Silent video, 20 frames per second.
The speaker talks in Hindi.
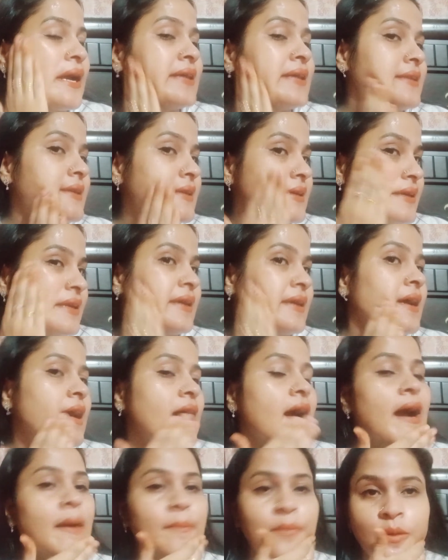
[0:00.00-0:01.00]
और याद
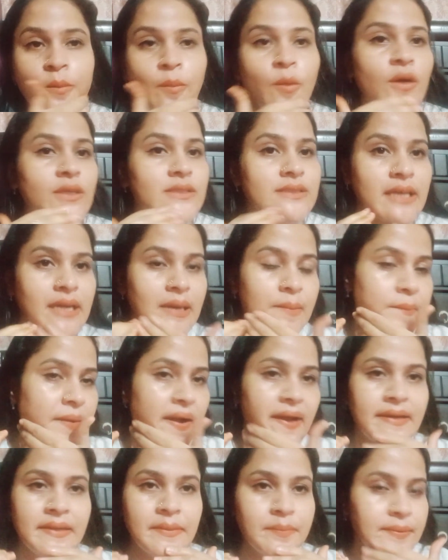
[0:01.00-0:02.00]
रखिएगा आपको बहुत
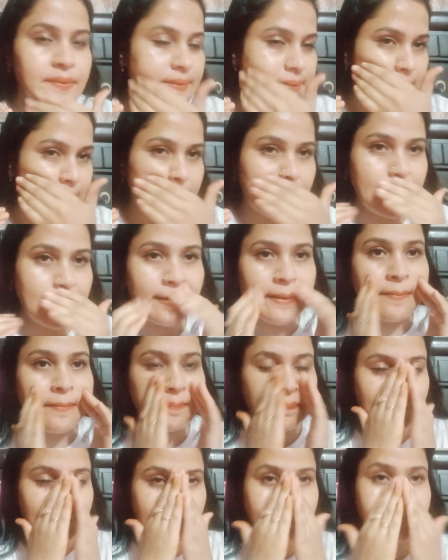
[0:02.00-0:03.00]
सारा पानी पीना
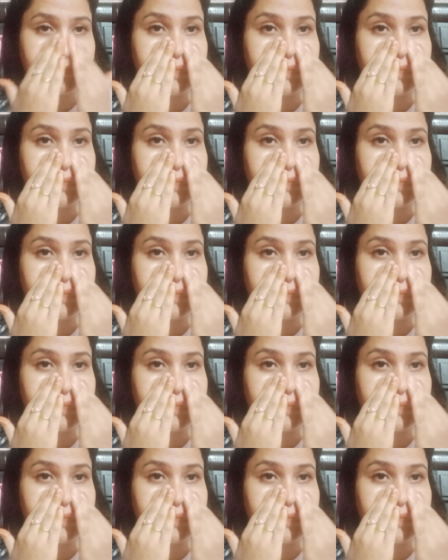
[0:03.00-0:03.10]
है